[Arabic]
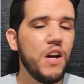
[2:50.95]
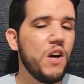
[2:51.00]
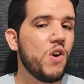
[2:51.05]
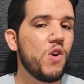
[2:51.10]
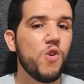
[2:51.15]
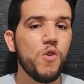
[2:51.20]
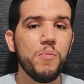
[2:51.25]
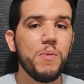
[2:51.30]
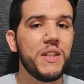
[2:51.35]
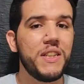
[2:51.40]

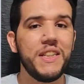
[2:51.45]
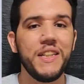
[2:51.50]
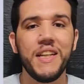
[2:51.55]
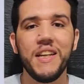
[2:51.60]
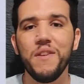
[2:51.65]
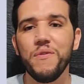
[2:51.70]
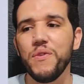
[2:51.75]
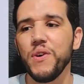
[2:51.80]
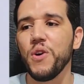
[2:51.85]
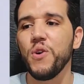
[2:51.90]
وماشي
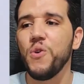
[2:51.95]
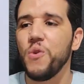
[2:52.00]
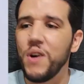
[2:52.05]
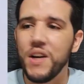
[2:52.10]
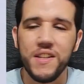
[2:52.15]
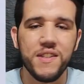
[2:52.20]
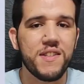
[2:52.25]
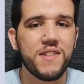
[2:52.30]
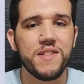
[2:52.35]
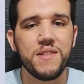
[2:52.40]
كيفيقوا واحد
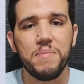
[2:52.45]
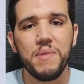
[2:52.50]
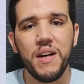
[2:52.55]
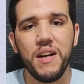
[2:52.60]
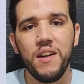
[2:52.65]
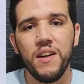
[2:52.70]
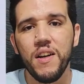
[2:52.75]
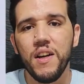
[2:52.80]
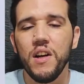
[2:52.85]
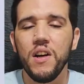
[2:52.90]

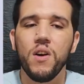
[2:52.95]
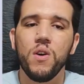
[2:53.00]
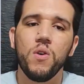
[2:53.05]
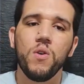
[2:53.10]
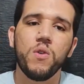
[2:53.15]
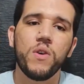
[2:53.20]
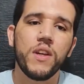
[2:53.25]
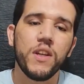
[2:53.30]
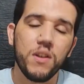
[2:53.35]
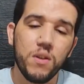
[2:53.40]
الصباح
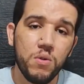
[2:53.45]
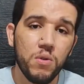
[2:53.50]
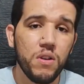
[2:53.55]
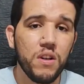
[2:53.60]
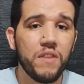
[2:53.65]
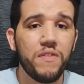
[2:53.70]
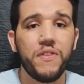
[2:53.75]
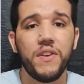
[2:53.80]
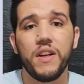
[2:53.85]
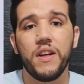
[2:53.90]
وكيقول
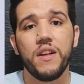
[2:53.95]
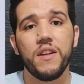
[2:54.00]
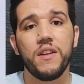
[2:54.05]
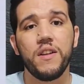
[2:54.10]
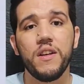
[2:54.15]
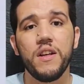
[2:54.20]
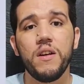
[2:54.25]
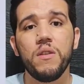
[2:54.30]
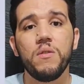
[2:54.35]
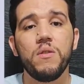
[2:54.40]
للفرخ
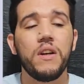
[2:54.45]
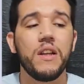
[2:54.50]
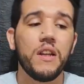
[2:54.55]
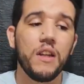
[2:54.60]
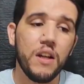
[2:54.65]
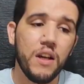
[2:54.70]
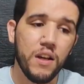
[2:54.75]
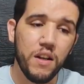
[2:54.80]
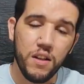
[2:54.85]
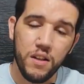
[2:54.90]
ديالو
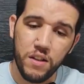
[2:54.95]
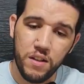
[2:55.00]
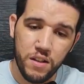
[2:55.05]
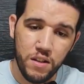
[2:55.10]
يلا